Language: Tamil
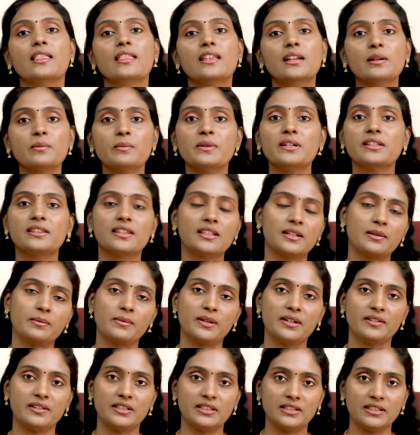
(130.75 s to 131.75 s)
திரும்ப
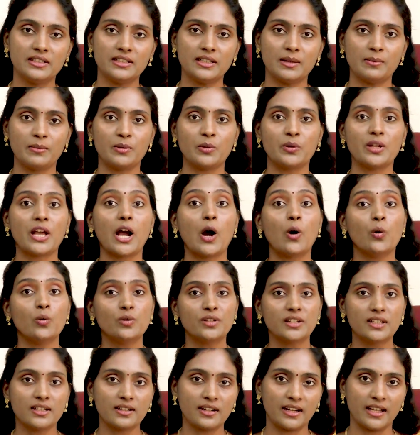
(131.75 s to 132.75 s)
திரும்ப வந்து நம்மளுடைய
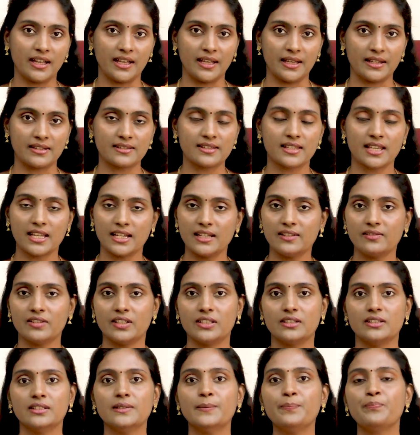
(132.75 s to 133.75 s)
அவுட்டர் லேயர் ஸ்கின்
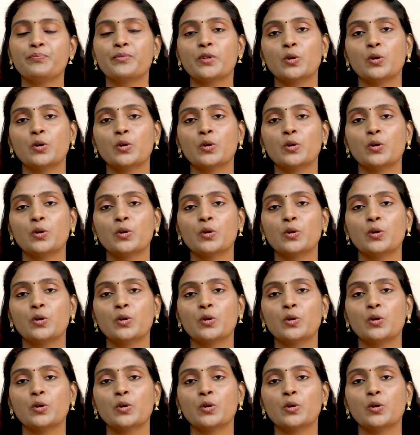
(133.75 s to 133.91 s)
வந்து